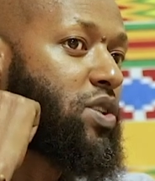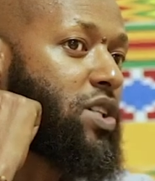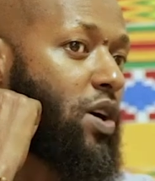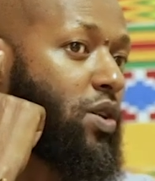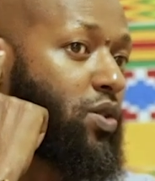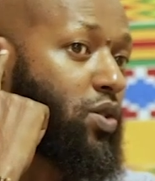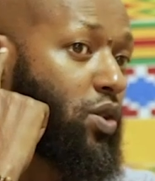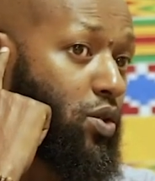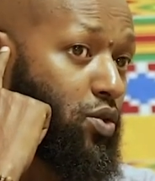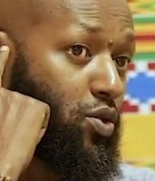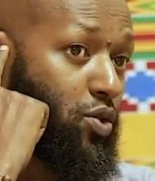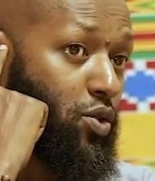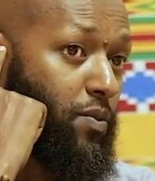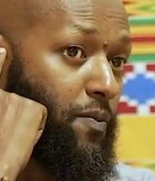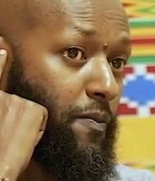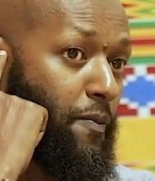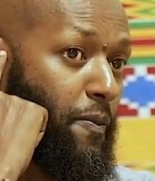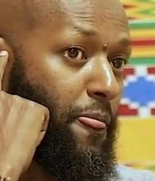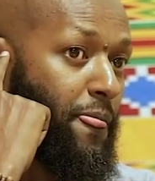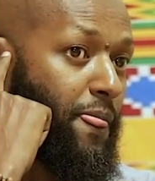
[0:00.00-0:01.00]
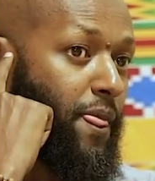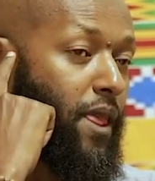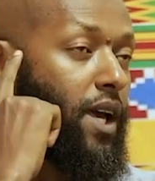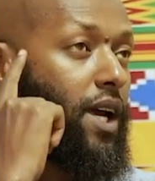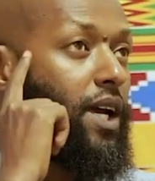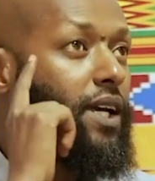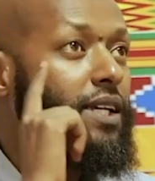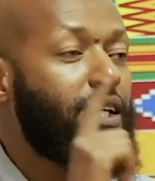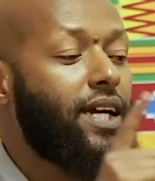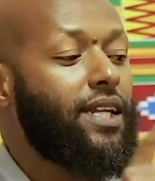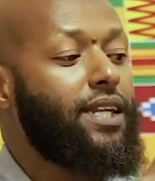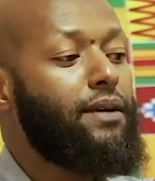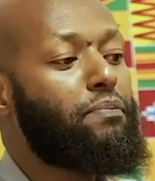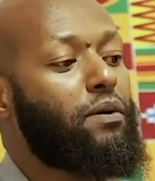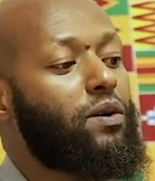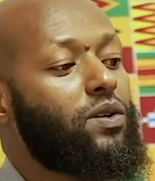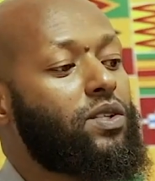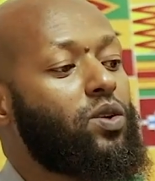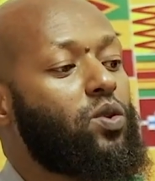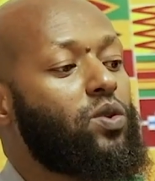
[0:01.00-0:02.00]
cette session de coaching et
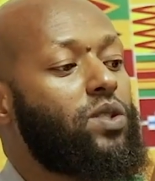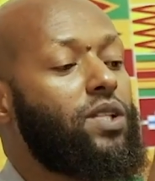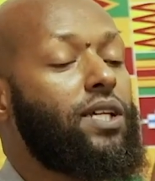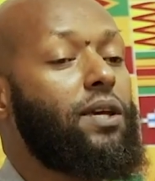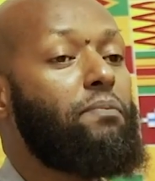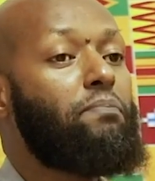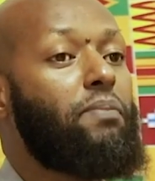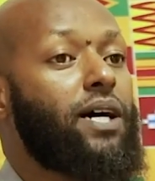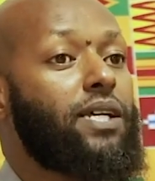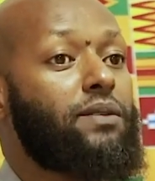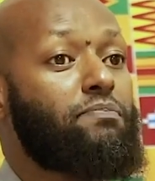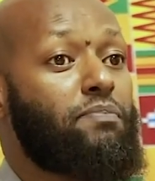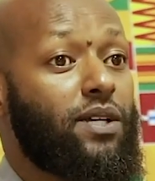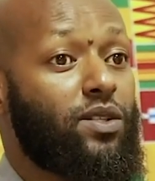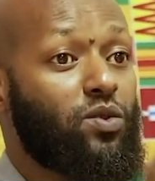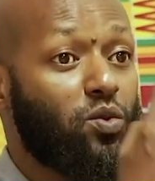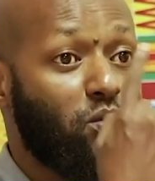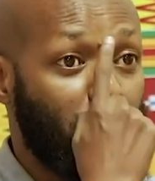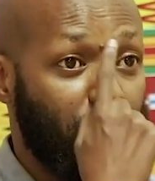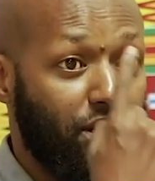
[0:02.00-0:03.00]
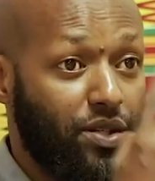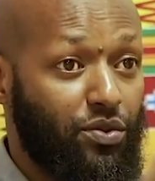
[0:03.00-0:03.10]
de développement personnel,